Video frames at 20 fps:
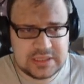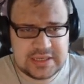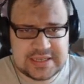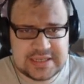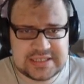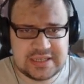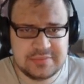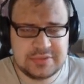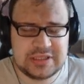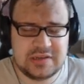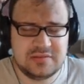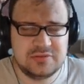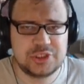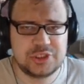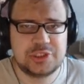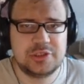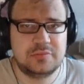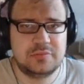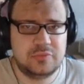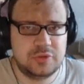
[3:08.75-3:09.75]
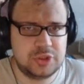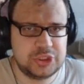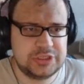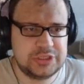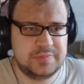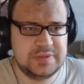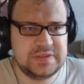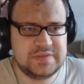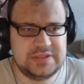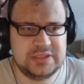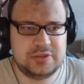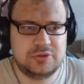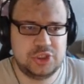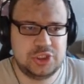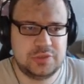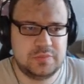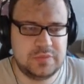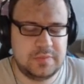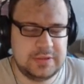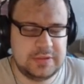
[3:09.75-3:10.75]
касаемо того, что может быть в
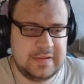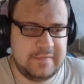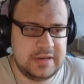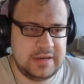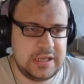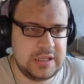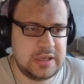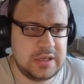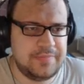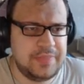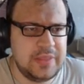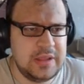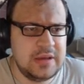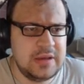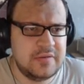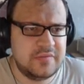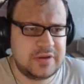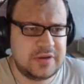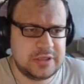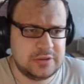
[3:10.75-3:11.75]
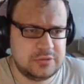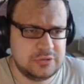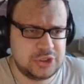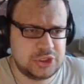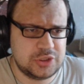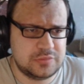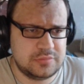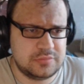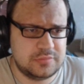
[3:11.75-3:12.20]
текущем обновлении, в грядущем.